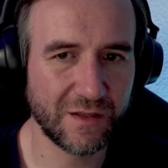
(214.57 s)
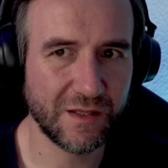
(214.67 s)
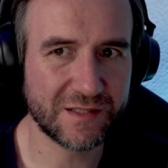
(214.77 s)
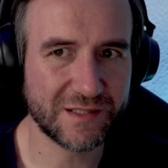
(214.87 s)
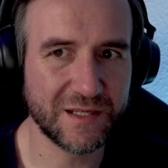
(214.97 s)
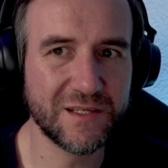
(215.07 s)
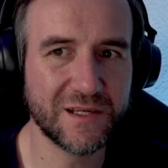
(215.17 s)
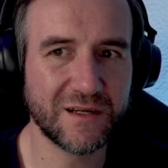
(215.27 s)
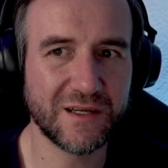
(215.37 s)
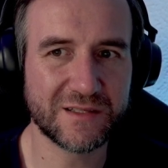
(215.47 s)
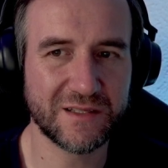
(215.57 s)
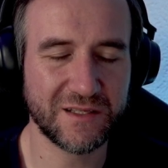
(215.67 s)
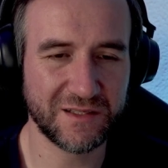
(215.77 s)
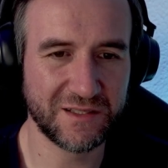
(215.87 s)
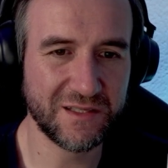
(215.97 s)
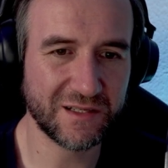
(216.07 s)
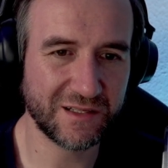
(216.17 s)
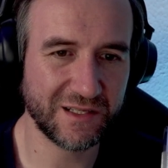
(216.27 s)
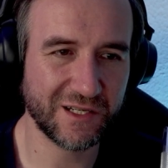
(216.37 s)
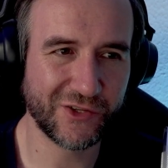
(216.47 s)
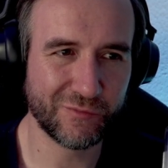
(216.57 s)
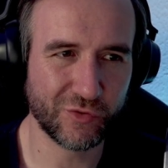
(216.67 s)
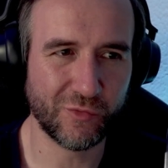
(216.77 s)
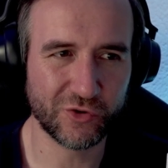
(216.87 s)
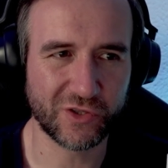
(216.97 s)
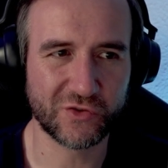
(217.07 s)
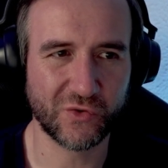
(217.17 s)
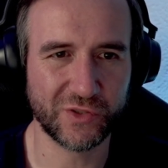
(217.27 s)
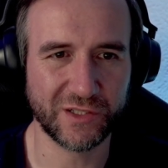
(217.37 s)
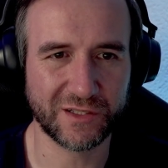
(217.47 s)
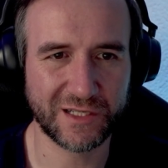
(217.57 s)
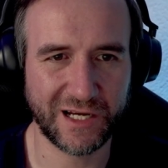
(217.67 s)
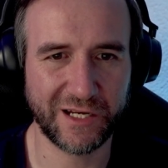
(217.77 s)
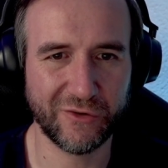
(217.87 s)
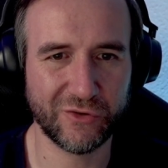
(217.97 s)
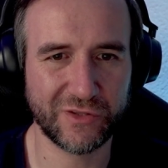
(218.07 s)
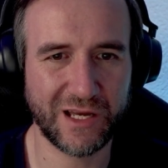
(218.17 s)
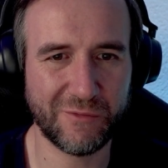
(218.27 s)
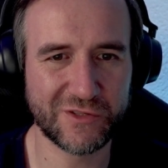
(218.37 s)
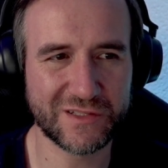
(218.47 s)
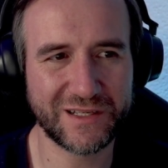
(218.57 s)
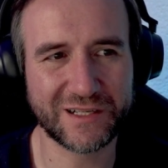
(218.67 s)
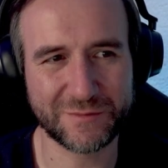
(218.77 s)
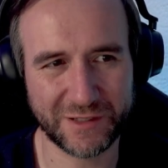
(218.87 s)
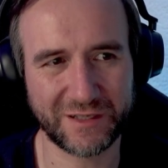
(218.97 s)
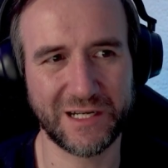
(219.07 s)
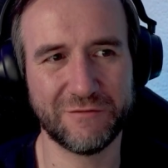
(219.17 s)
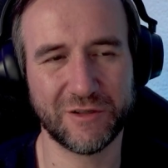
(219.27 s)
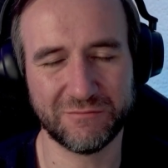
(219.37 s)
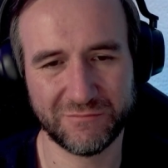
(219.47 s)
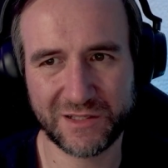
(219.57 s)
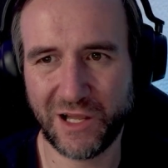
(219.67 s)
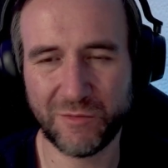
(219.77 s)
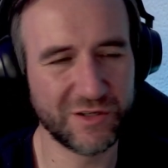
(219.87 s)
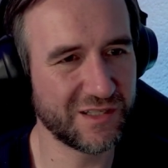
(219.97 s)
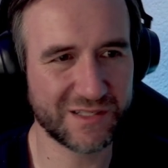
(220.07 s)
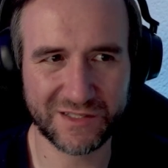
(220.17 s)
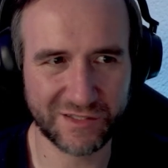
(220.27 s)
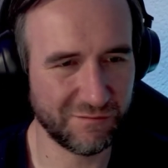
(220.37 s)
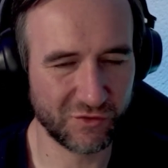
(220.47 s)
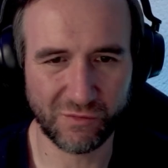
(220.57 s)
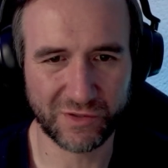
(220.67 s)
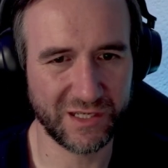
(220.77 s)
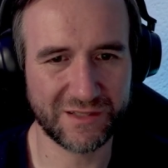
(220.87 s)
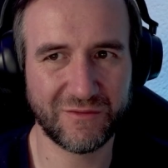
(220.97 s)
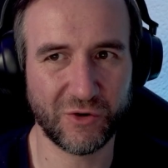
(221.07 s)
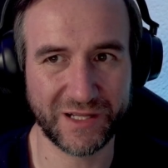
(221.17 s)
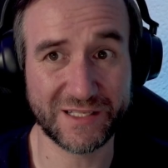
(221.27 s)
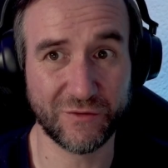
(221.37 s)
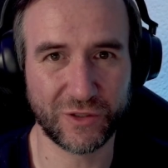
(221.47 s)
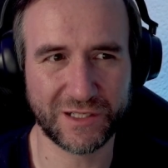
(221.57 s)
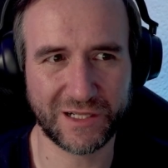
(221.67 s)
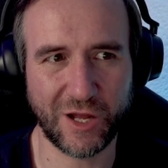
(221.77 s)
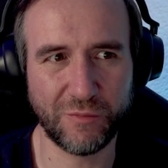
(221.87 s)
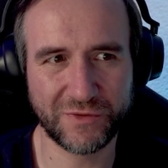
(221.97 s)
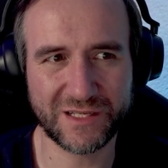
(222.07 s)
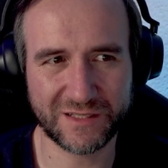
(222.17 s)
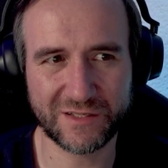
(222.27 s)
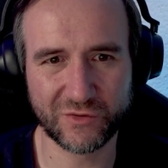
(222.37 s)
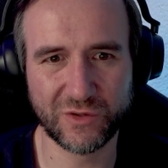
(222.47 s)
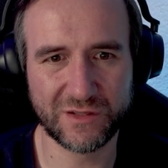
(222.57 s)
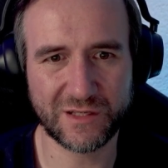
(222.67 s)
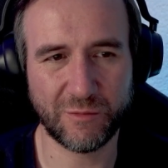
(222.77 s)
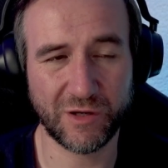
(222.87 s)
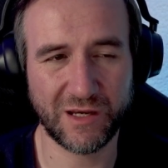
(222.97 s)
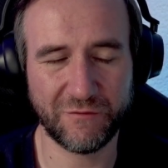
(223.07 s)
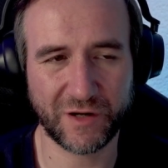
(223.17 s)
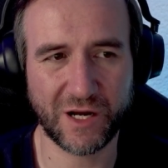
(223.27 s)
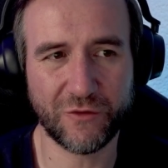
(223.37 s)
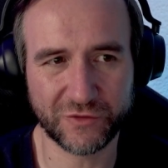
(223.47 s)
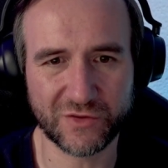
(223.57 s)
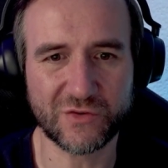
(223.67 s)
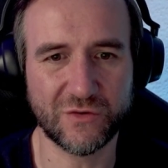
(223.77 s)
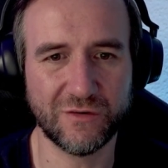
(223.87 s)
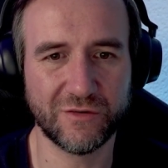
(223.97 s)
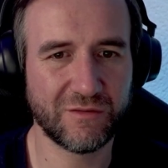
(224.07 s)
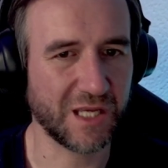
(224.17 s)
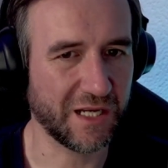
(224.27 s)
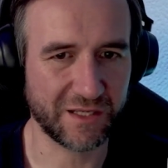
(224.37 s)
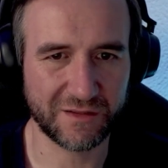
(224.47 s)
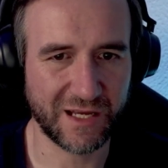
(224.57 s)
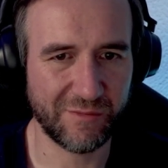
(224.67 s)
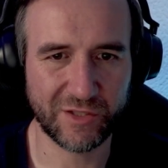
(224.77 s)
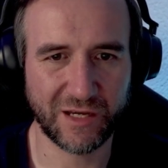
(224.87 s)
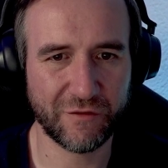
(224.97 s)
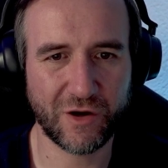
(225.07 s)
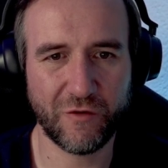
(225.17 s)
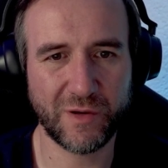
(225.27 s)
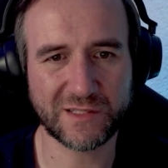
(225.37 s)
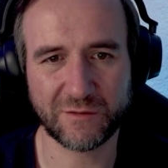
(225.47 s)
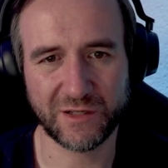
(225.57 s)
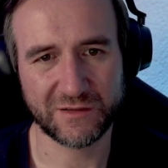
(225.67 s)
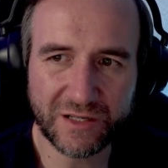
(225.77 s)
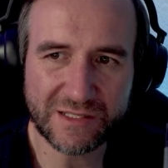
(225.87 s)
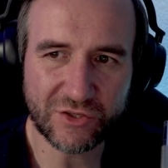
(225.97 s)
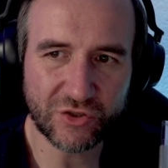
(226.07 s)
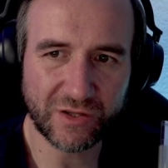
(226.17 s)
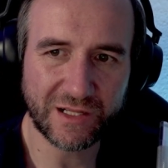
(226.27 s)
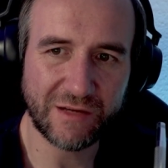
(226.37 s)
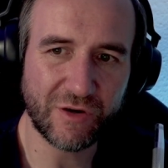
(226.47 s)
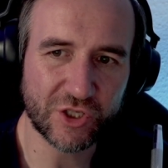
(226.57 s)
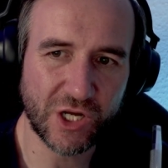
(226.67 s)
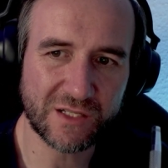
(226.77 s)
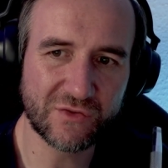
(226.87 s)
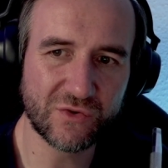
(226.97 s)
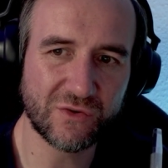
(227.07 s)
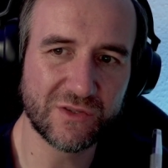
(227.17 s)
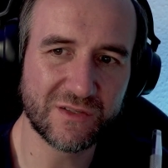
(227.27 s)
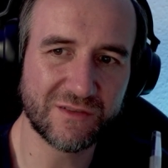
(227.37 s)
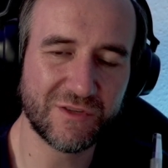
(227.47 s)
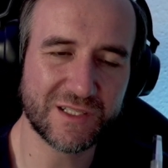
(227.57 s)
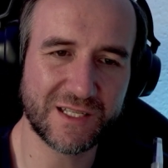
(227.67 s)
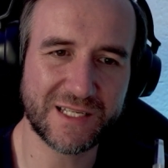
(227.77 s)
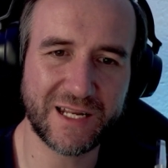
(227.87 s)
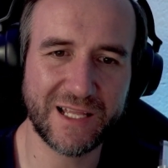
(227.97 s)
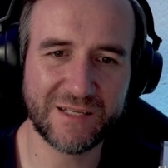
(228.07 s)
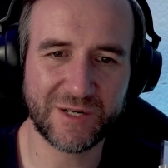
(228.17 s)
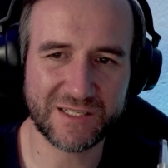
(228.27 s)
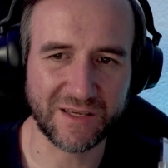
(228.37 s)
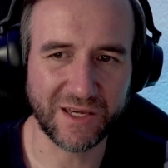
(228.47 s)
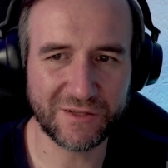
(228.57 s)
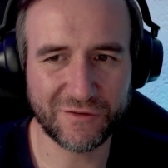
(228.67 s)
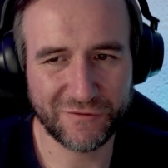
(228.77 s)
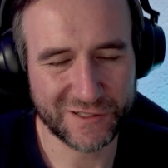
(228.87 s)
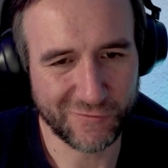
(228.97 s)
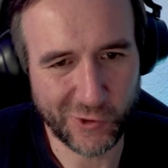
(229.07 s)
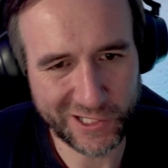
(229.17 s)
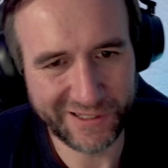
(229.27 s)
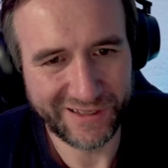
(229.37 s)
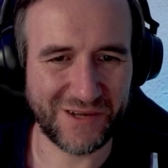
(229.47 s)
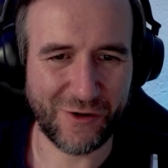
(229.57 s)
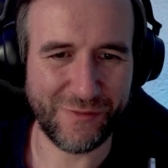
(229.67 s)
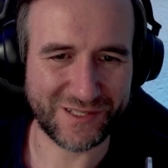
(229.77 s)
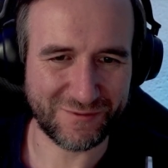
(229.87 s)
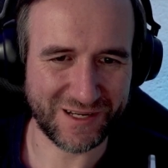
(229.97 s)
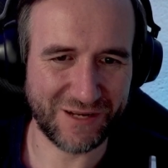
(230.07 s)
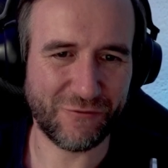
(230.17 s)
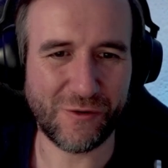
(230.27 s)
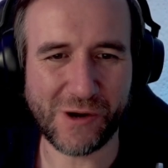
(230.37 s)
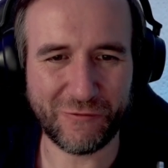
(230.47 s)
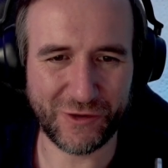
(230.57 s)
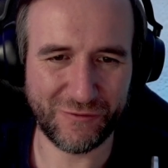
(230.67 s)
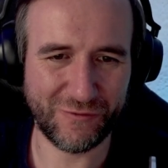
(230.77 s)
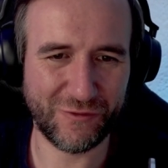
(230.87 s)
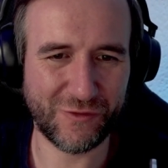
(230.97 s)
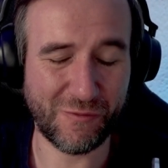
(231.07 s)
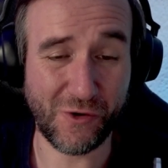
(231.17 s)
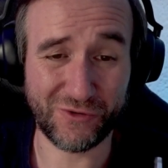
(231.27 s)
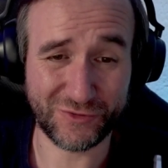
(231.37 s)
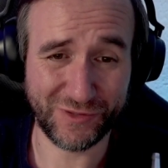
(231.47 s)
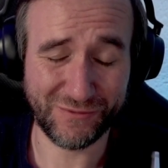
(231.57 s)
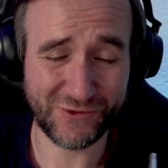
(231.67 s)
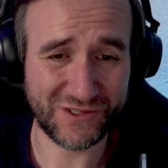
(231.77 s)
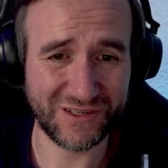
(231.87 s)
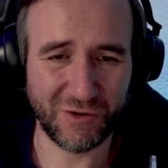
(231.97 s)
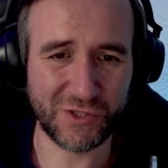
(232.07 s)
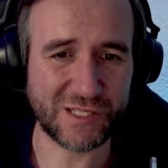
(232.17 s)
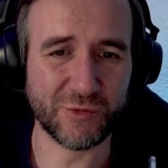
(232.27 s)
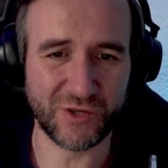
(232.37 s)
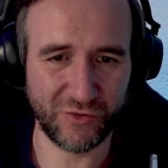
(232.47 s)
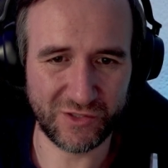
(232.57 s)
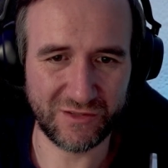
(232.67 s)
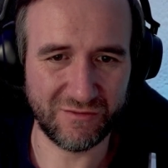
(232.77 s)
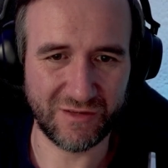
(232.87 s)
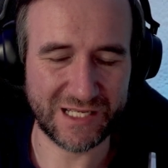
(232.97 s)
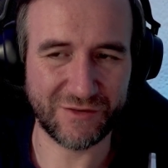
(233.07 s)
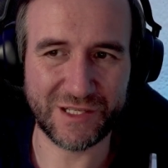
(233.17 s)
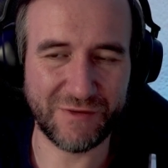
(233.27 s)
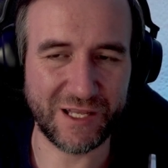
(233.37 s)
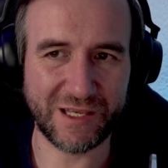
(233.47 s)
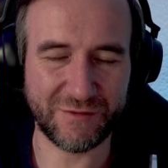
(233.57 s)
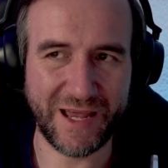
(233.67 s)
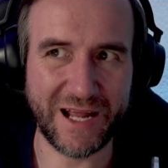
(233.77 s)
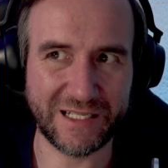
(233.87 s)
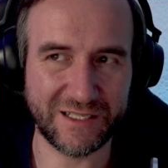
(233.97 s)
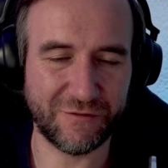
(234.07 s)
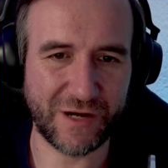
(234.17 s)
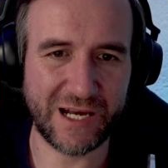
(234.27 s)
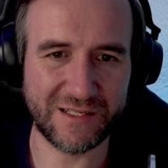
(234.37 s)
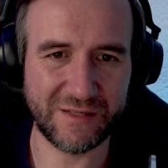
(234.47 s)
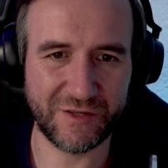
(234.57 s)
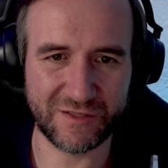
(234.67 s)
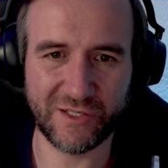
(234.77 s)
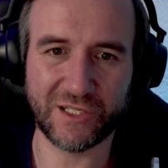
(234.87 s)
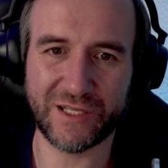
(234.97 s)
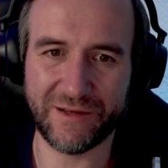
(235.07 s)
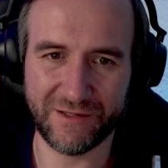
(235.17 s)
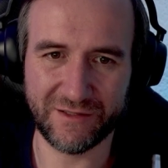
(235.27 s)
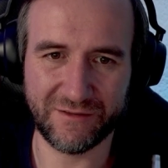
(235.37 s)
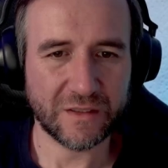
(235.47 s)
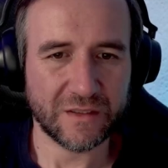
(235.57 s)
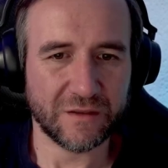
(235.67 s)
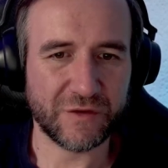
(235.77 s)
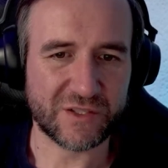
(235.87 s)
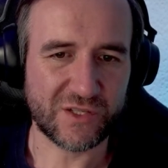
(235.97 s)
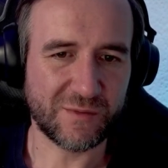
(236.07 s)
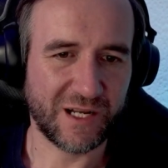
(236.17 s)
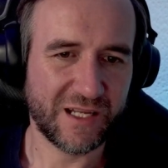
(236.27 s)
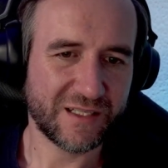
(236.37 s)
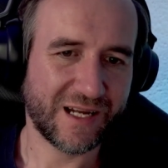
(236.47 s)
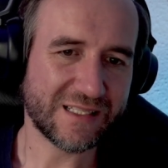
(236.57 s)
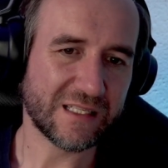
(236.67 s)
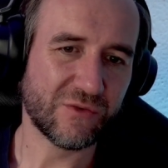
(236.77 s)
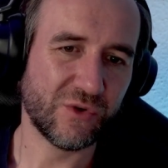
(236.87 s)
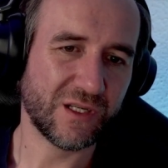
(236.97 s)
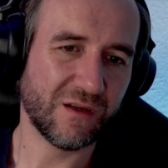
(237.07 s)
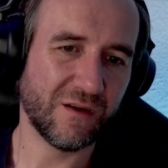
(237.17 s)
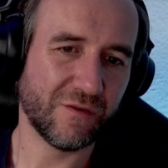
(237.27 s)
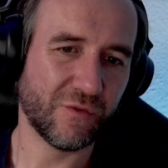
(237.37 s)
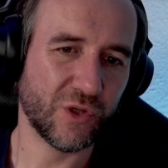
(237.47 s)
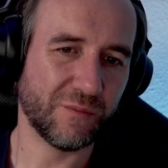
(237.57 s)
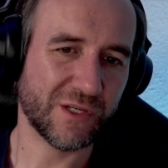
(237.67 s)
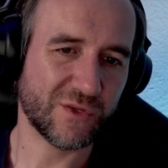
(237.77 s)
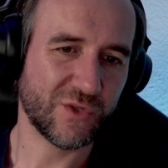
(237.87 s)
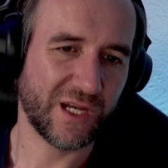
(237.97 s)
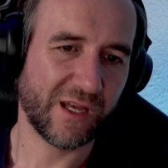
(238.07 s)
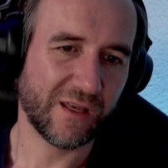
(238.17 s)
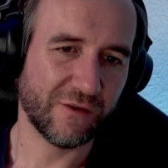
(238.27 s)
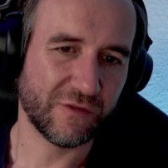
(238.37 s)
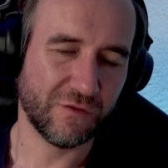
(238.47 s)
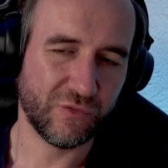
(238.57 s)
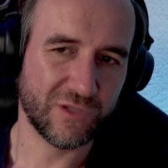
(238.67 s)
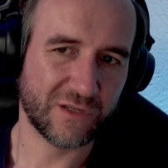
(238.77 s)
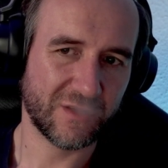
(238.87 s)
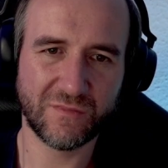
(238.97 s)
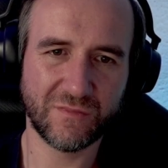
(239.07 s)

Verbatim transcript: ich sehe hier, ich sehe hier eher den Promoter Tony Khan. Und da muss ich sagen, das macht er clever. Ich glaube nicht, dass es ihm darum geht oder dass er wirklich glaubt, dass das so ist, aber er verkauft es so und generiert damit einfach Aufmerksamkeit. Das ist schon ein cleverer Schachzug und äh, wie gesagt, jetzt hat er endlich mal das gekriegt, was wir wollten. Aufmerksamkeit vom, vom, vom Branchenprimus. Und das muss man nutzen. Also es wäre wär eigentlich eher fahrlässig, wenn er es nicht getan hätte. Ich finde es trotzdem klein, da hat sich Tony äh, wohl persönlich angegriffen gefühlt.